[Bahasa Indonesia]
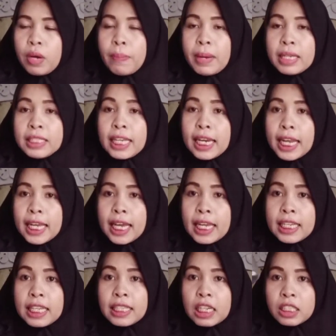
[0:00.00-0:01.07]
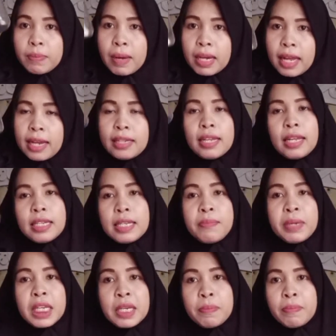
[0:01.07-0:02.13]
apa celengan yang transparan dan
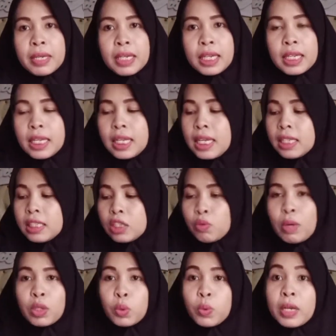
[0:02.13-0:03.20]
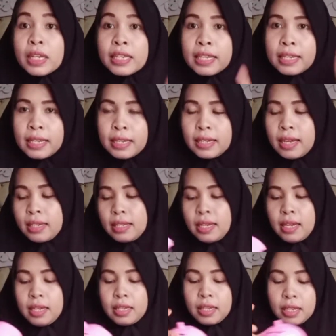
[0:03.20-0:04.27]
ini imingin dia sesuatu yang
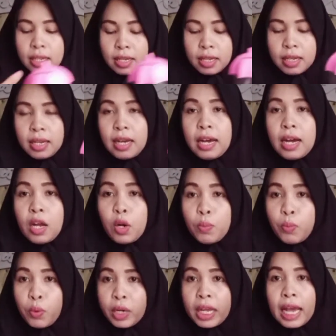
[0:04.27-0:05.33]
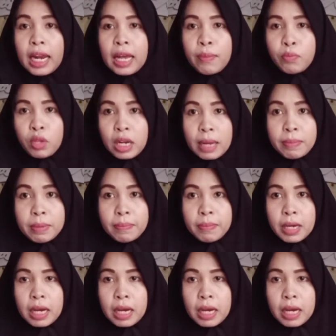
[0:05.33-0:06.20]
diinginkannya. Nah, kalau bunda alhamdulillah mem,